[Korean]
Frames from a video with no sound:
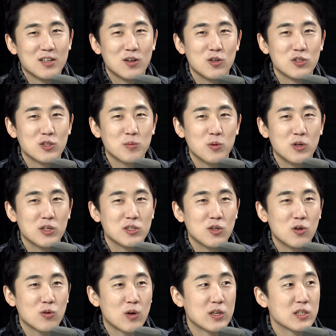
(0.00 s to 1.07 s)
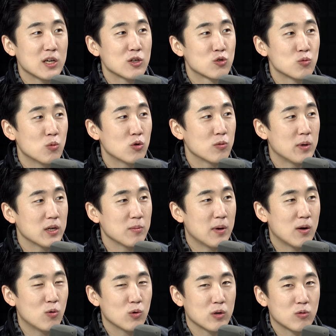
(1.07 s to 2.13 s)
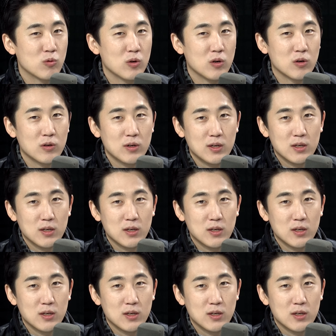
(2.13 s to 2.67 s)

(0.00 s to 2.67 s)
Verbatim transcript: 그런 측면에서 굉장히 주목을 많이 받고 있고요.